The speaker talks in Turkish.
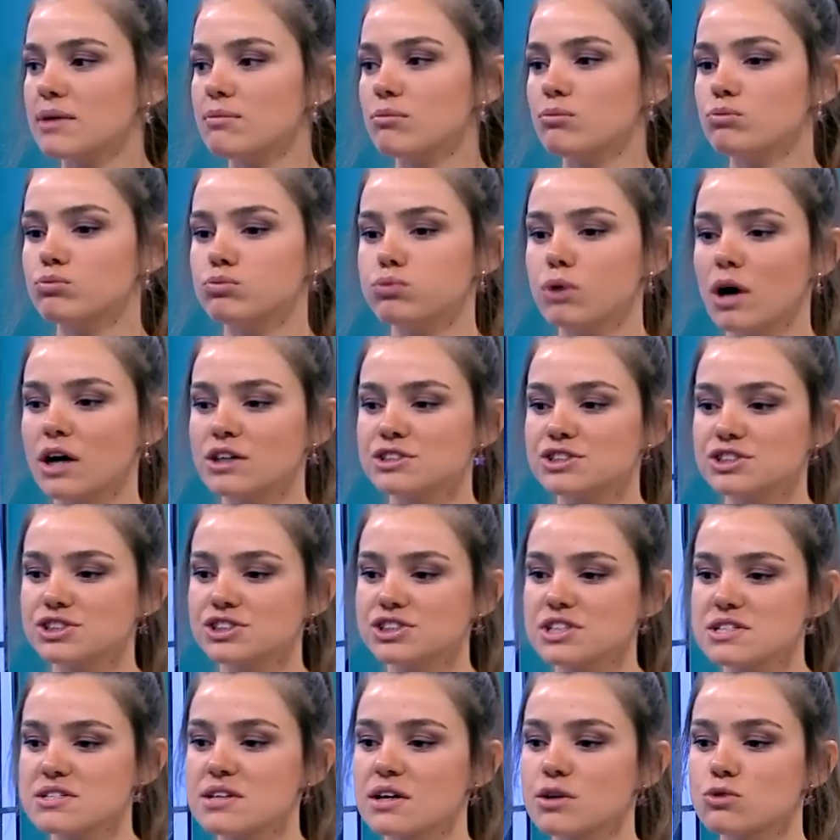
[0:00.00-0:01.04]
söyleyeyim bu
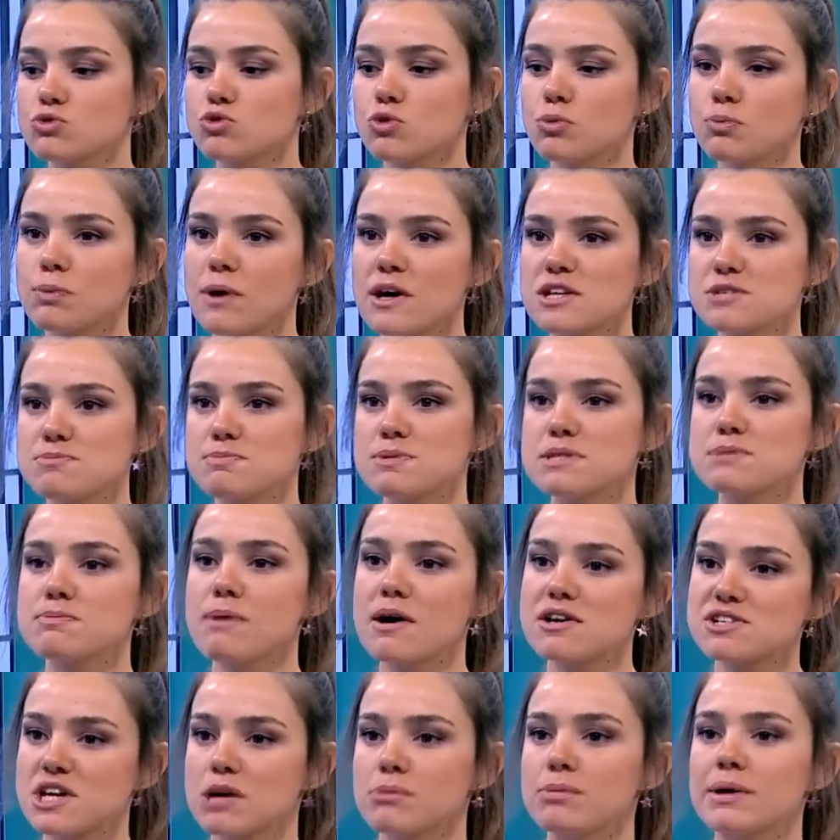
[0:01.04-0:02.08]
açıkçası hani TÜPRAŞ
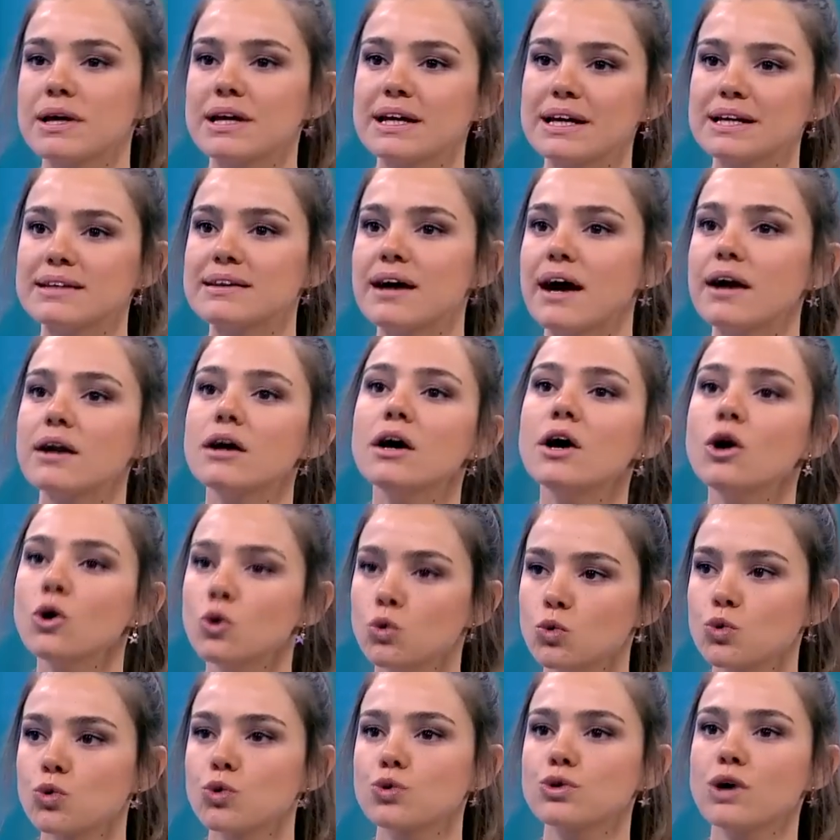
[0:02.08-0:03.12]
biz başka bir yere gider
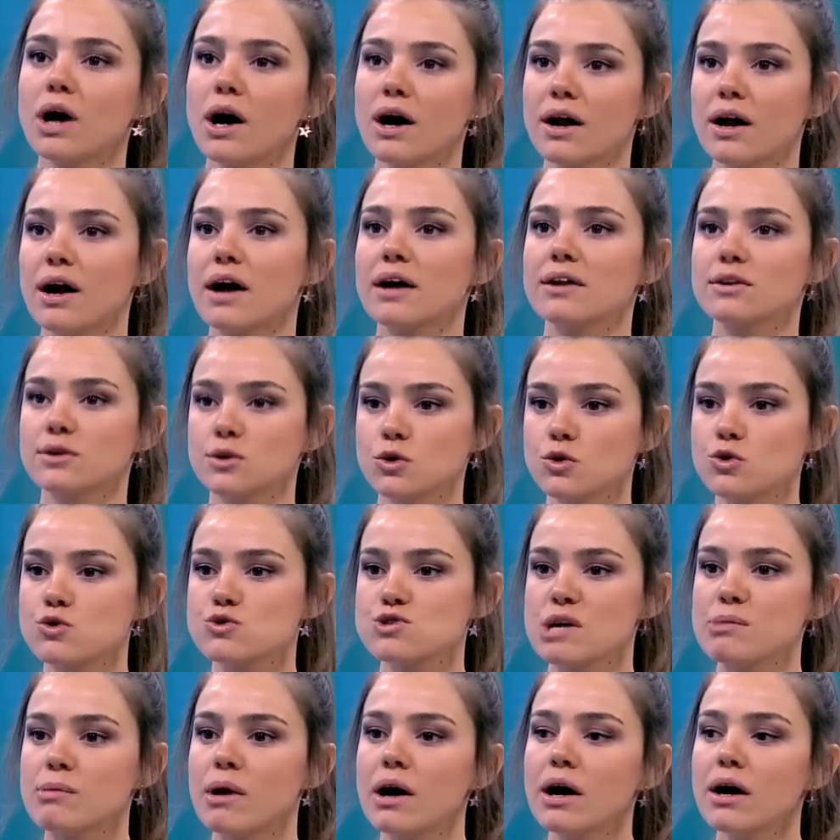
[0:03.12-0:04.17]
ürün arar
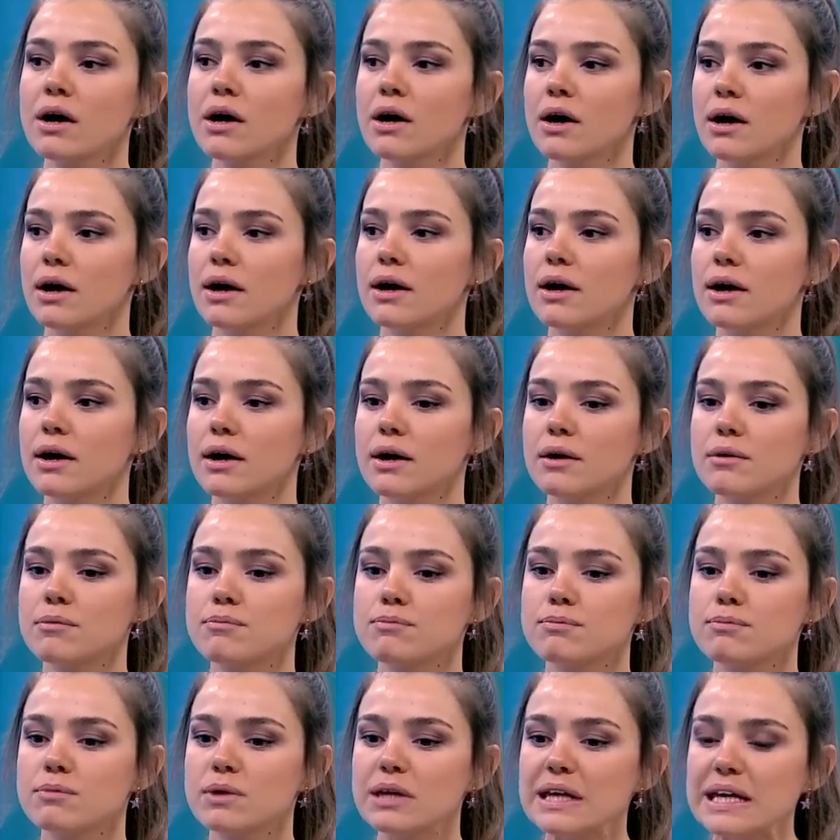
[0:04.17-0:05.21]
diyoruz ama
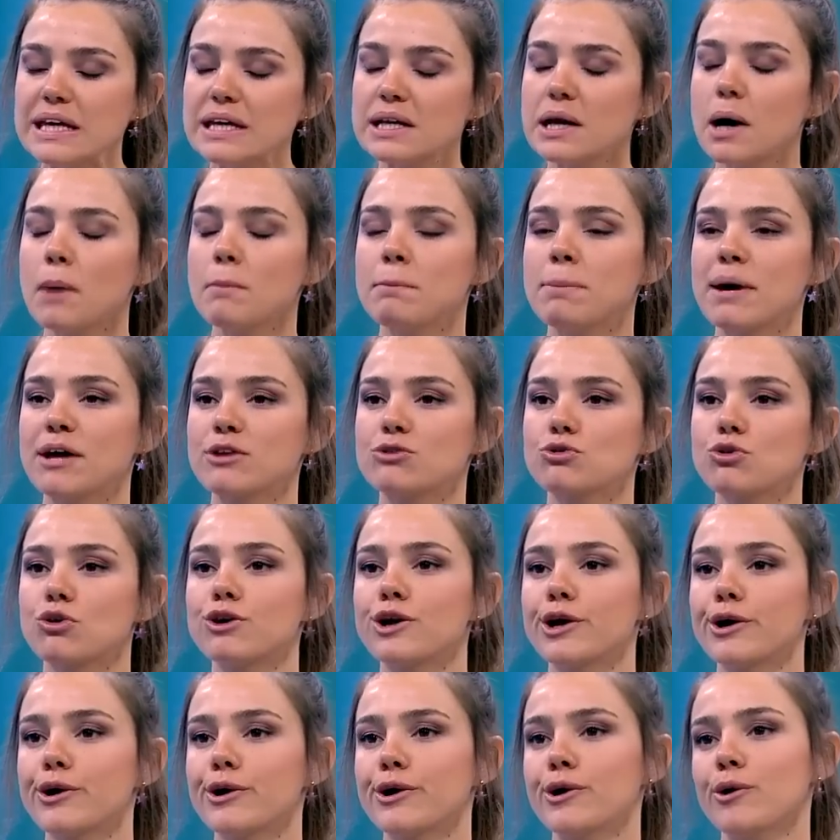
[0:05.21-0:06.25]
e, İran
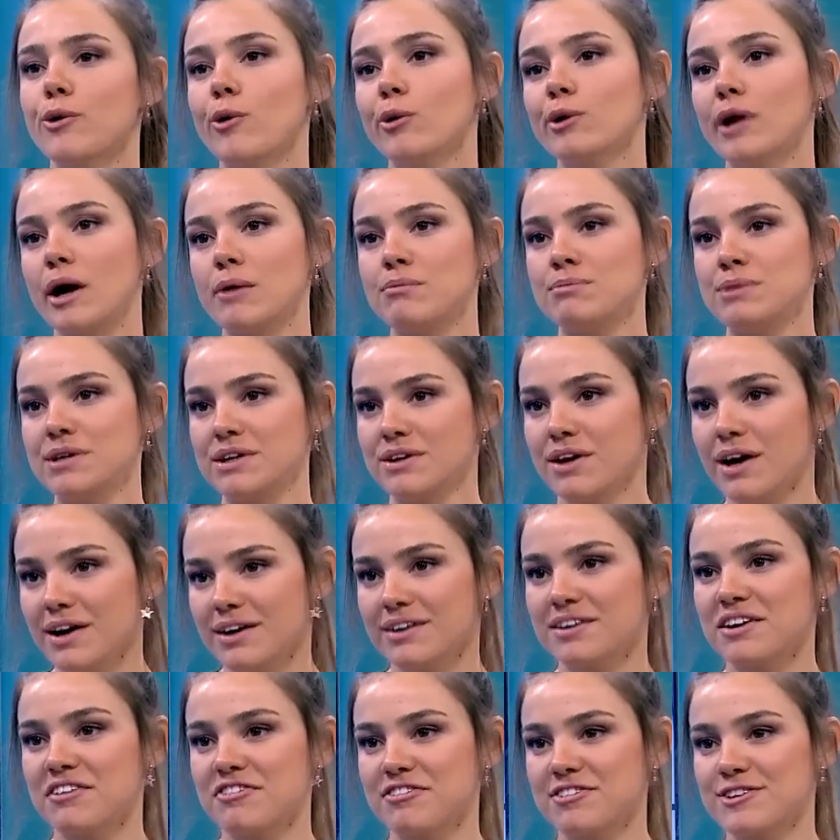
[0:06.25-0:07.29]
petrolüne göre olan
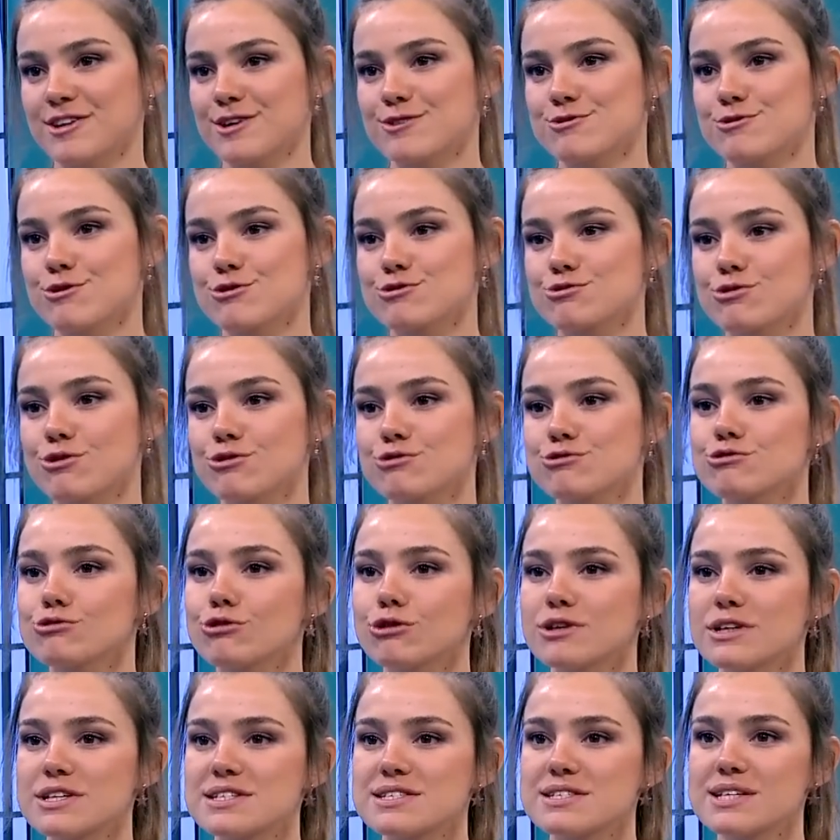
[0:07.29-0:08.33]
bir rafineri söz
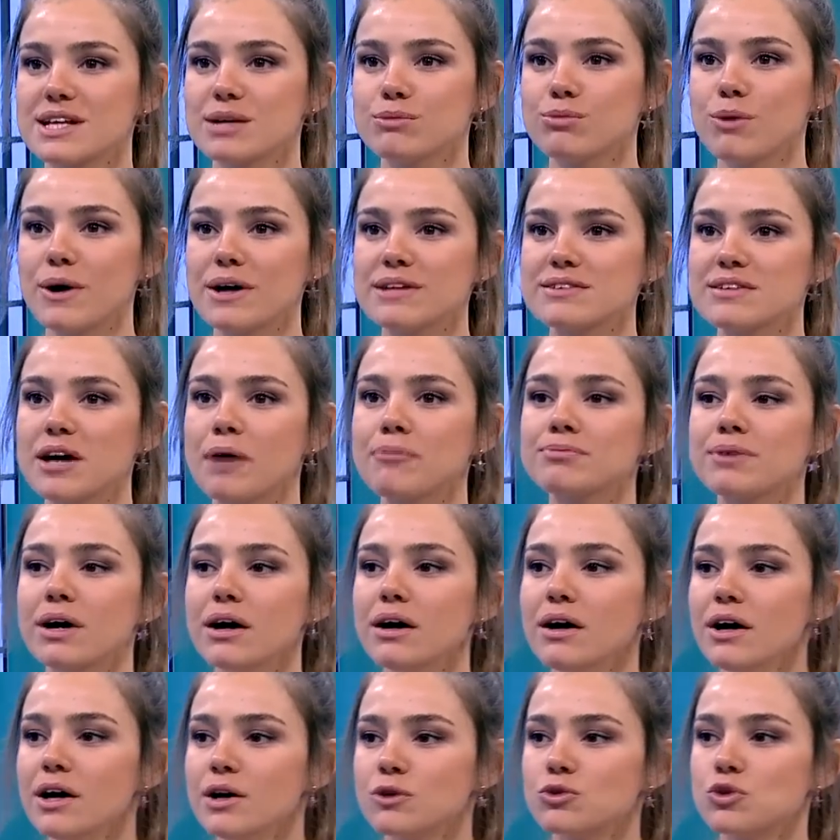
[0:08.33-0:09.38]
konusu. Dolayısıyla bu
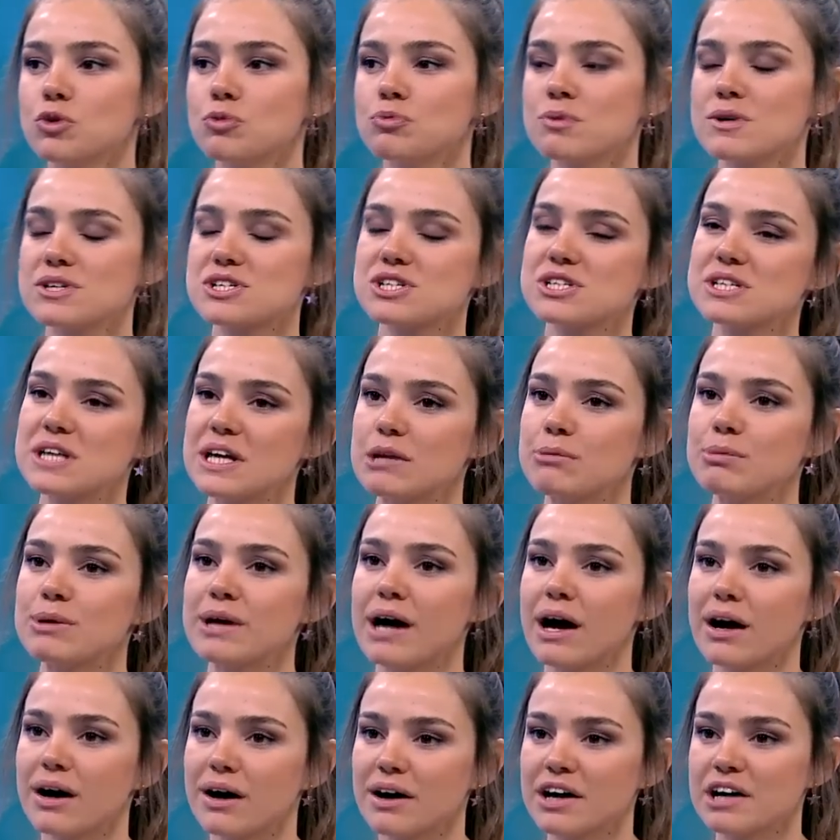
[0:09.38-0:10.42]
etapta Tüpraş'ın
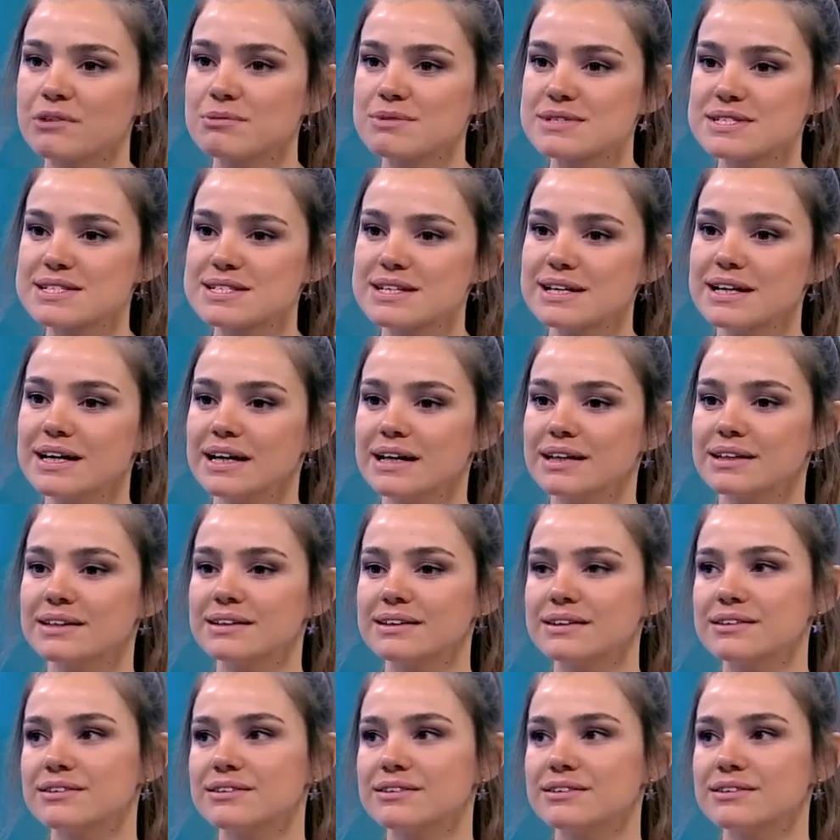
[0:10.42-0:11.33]
yeni bir yer araması